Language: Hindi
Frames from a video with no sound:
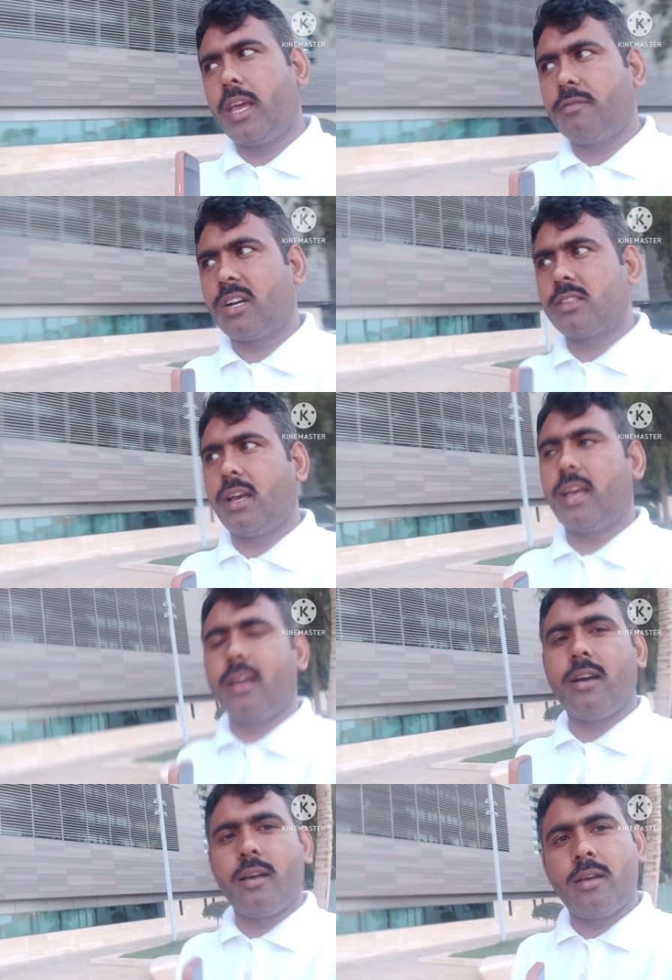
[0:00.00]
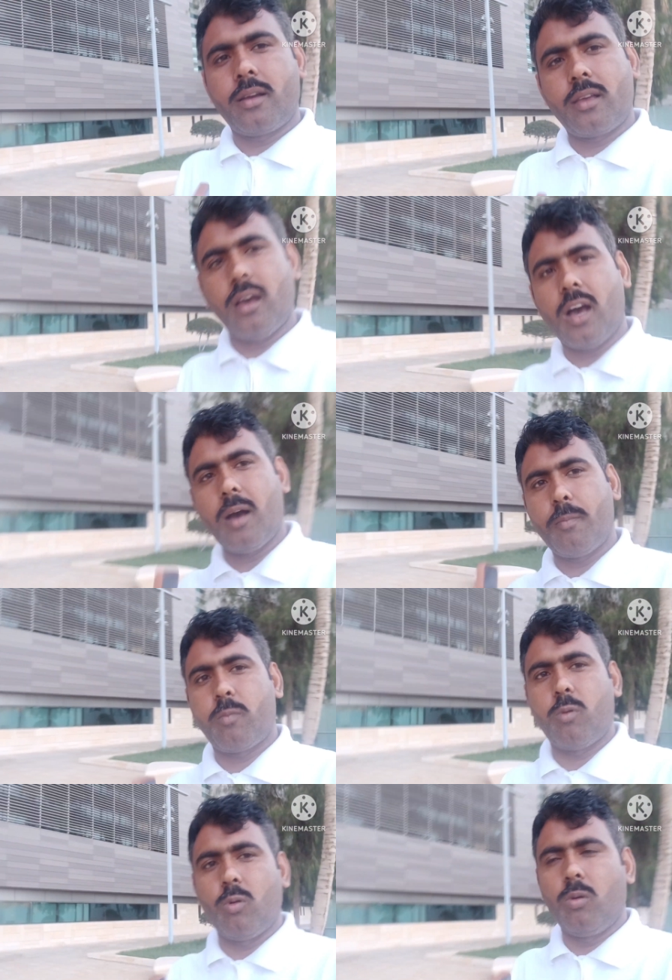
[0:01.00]
एक वक्त आएगा
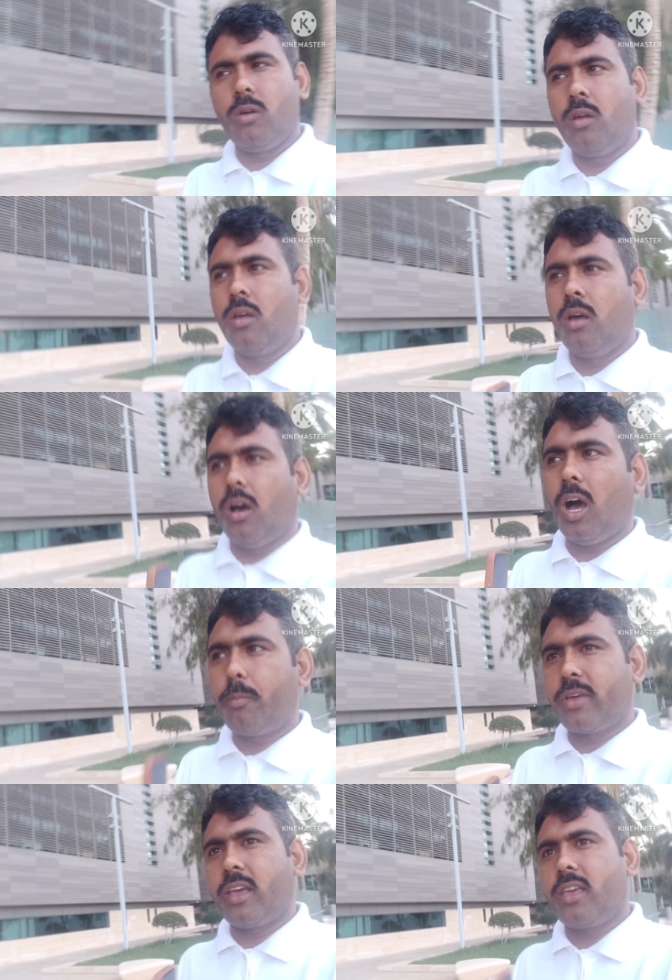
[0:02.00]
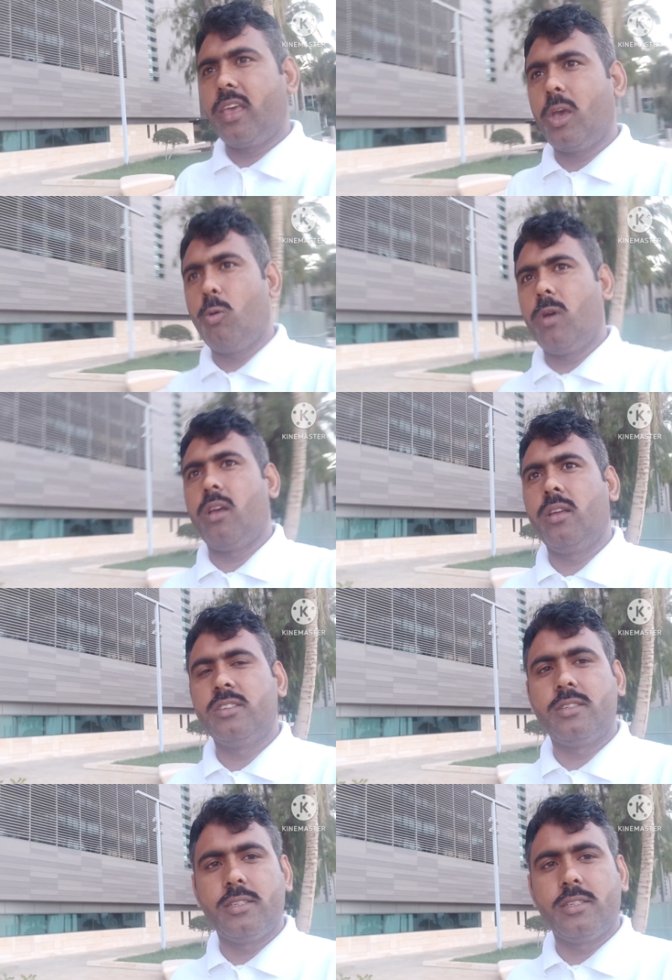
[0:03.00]
आपको आपके किए हुए